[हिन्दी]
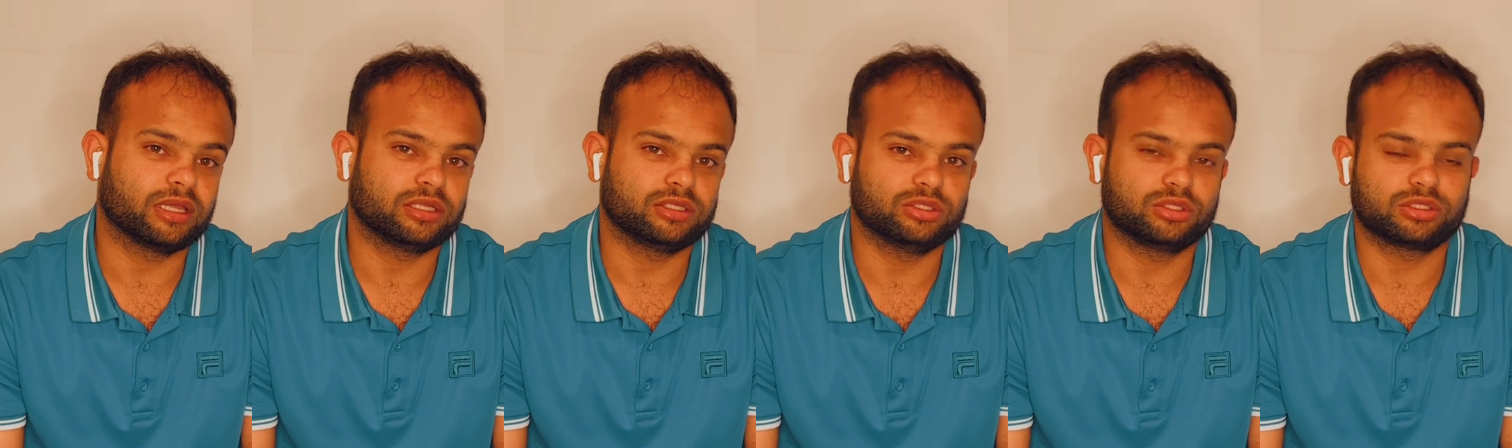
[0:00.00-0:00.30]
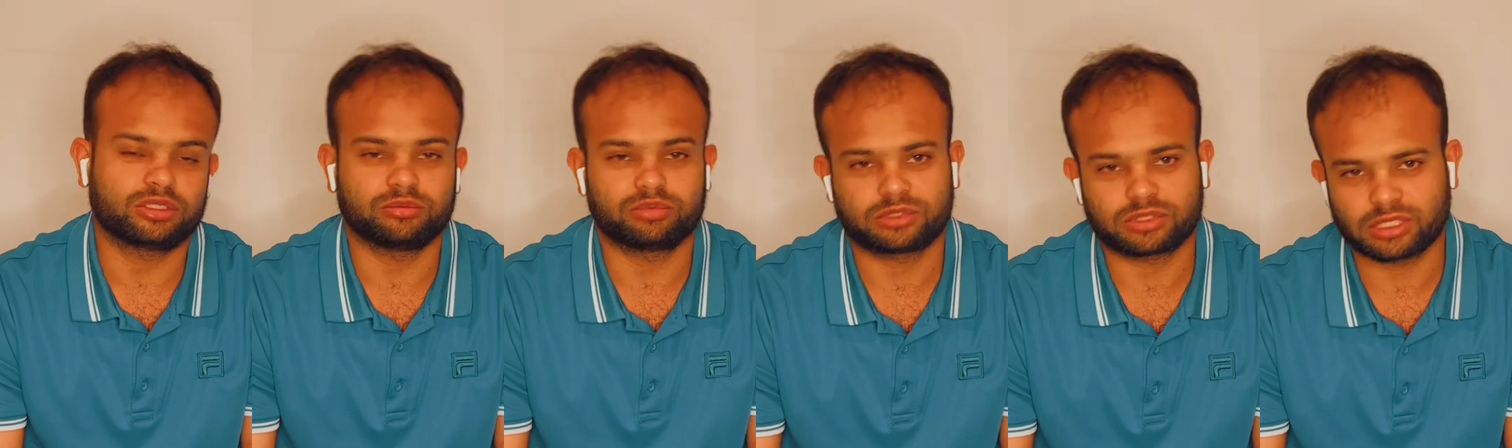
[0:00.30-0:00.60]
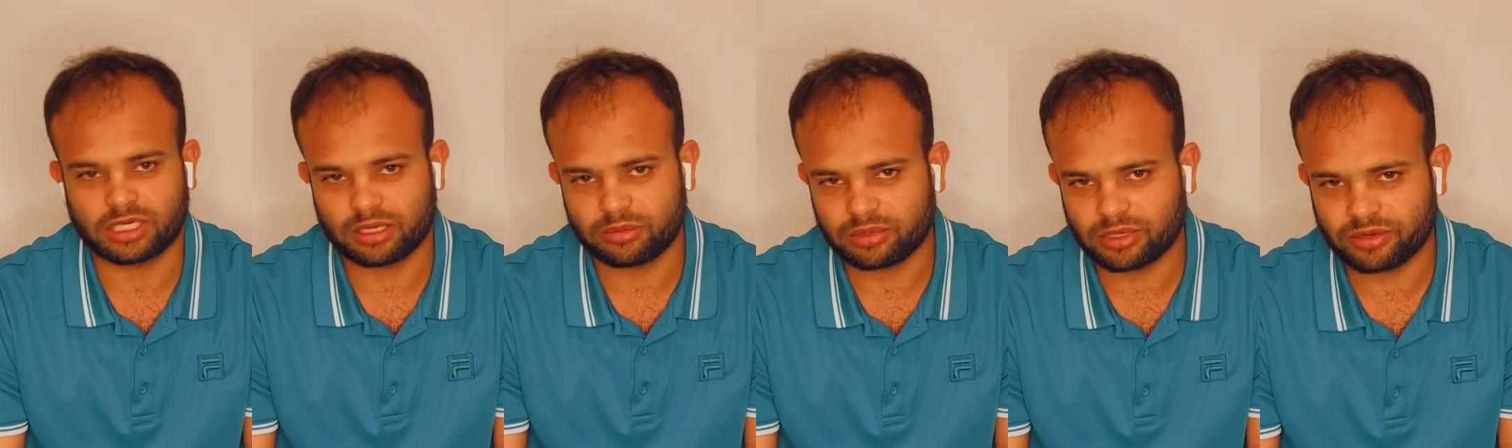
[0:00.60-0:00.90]
जो
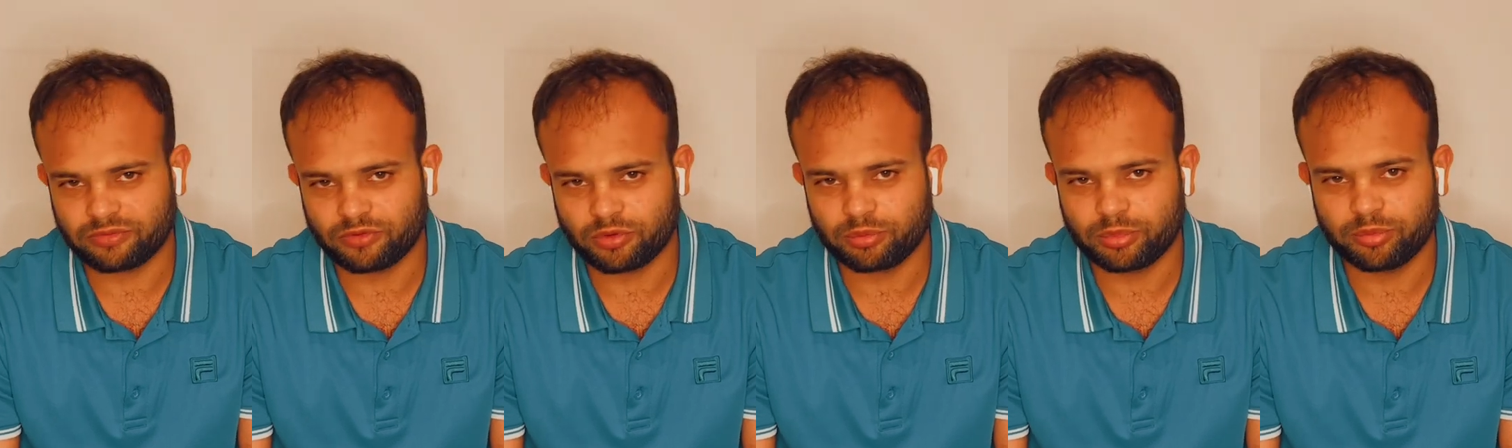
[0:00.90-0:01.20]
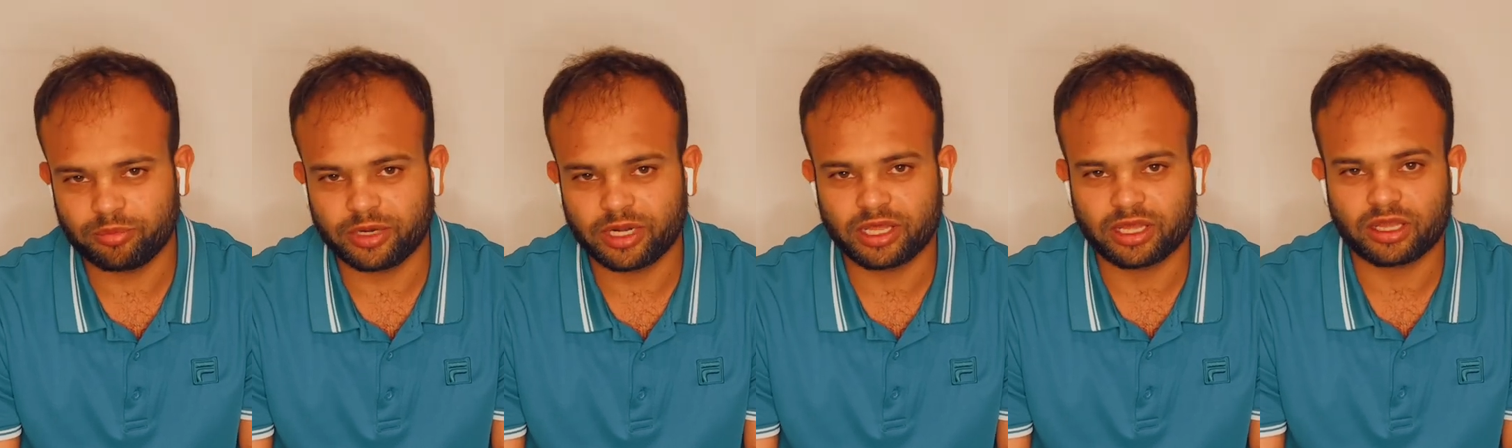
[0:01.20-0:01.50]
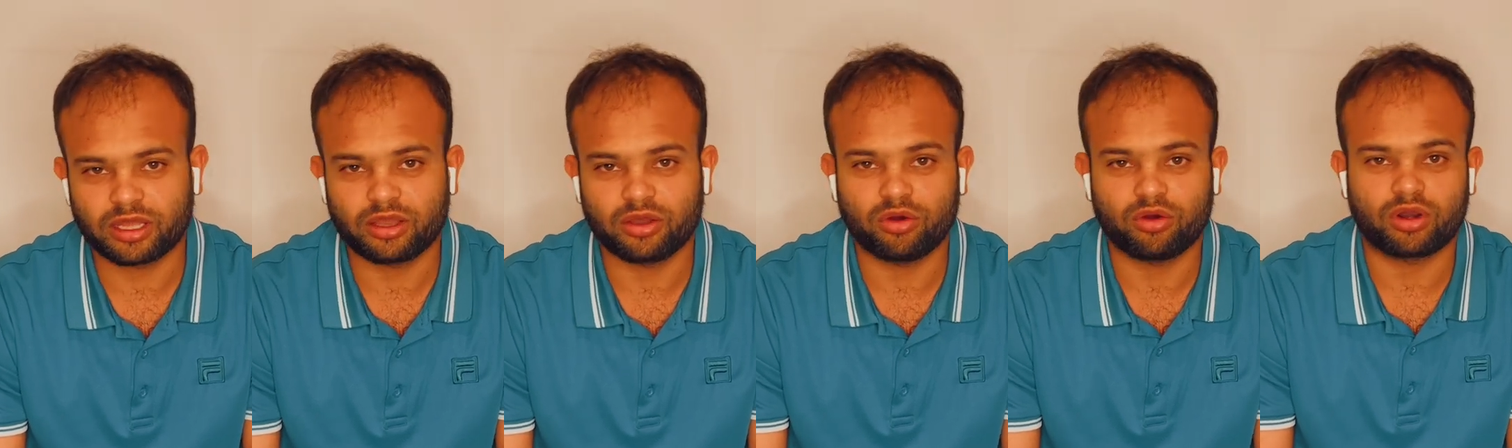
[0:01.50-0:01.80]
सब्सक्राइबर है वो भी
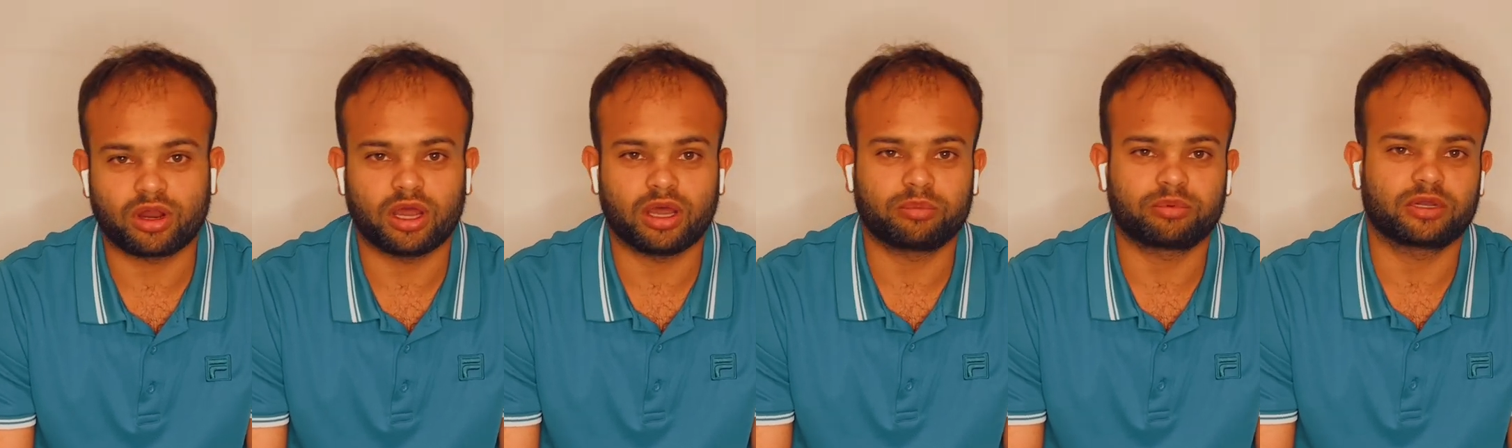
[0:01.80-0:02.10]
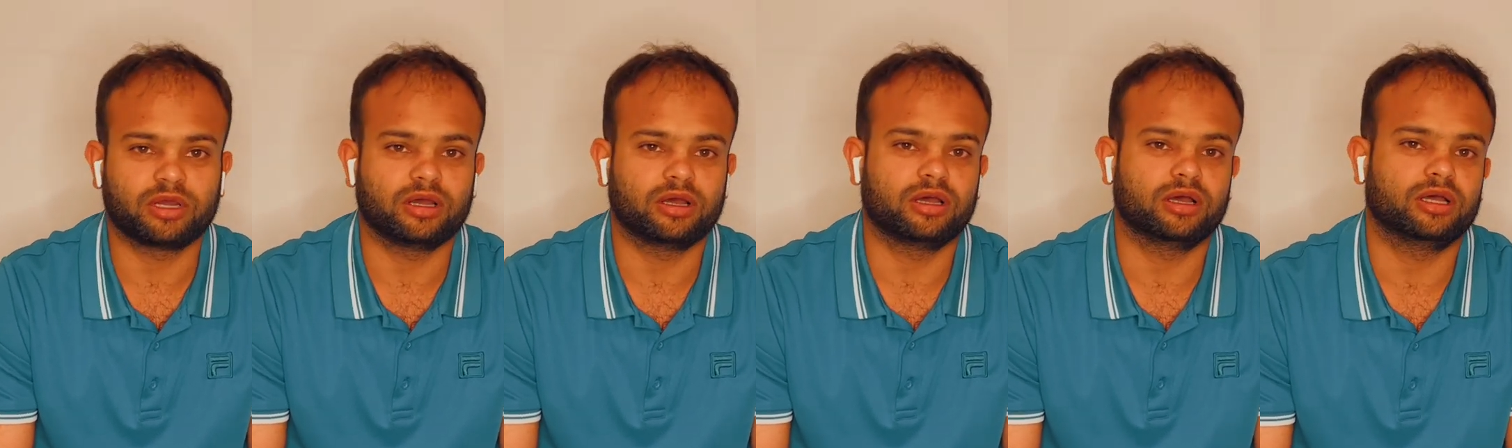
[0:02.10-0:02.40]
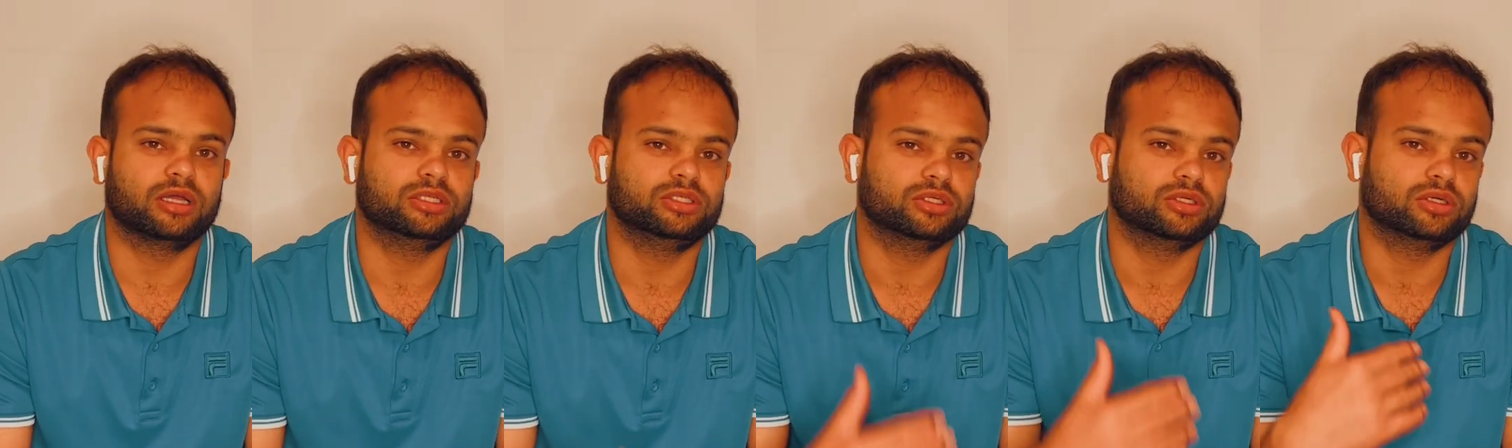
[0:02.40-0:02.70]
बढ़ेंगे और आपका
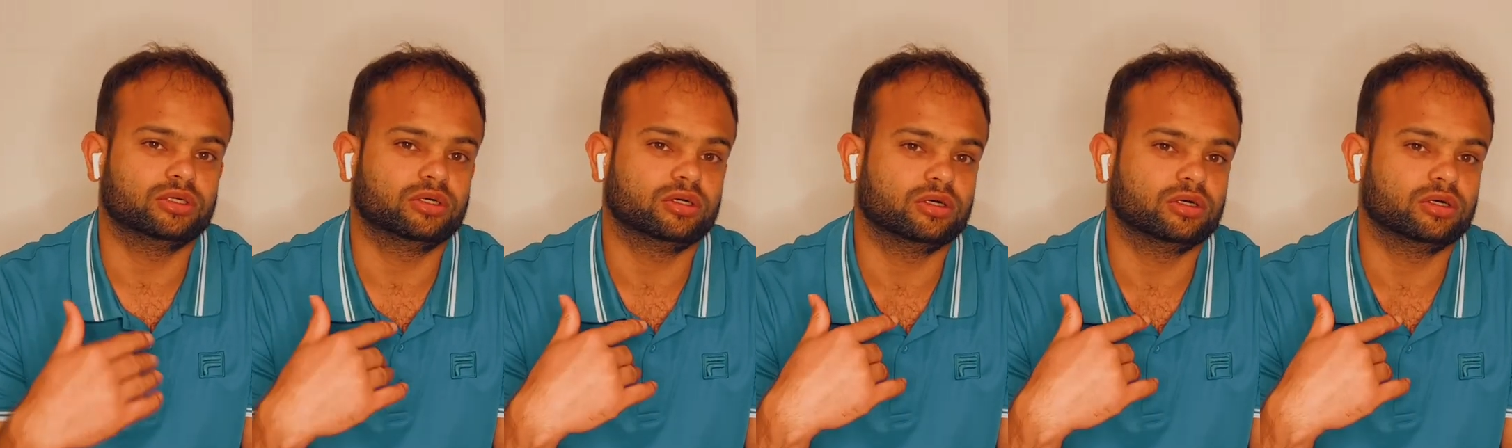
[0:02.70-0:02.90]
जो